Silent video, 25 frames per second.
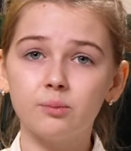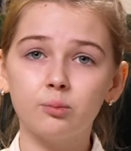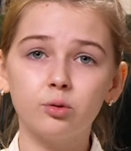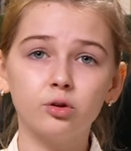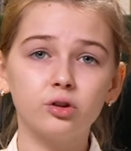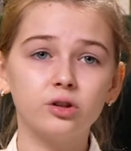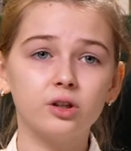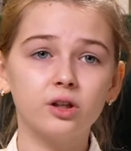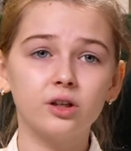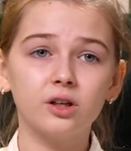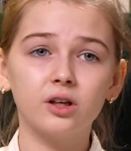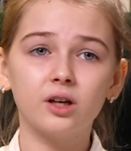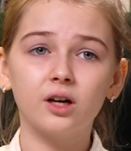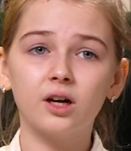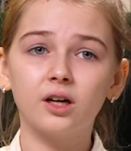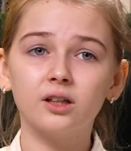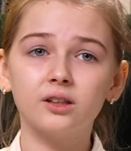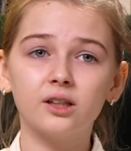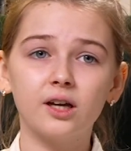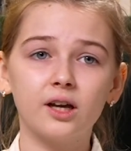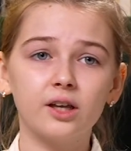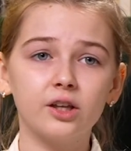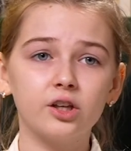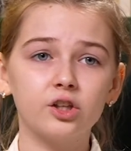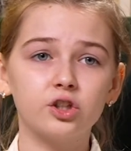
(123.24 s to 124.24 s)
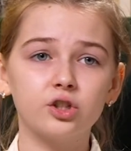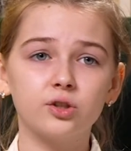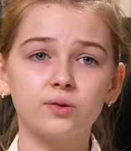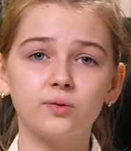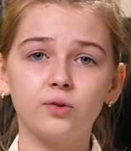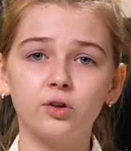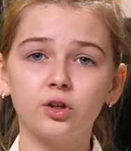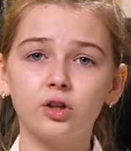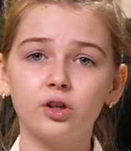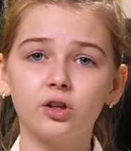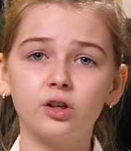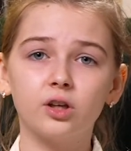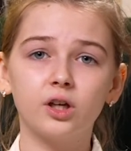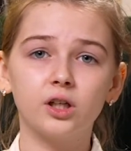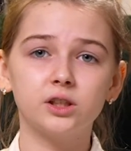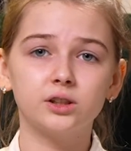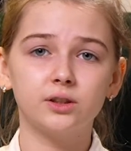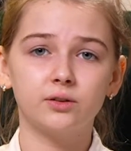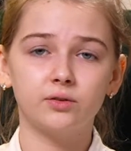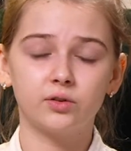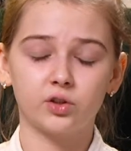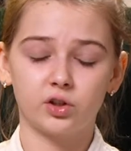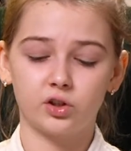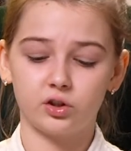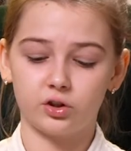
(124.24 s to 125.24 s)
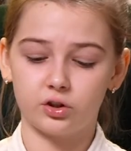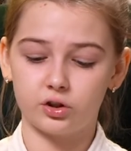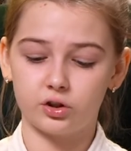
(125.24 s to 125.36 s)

будто никогда ничего не ела в этой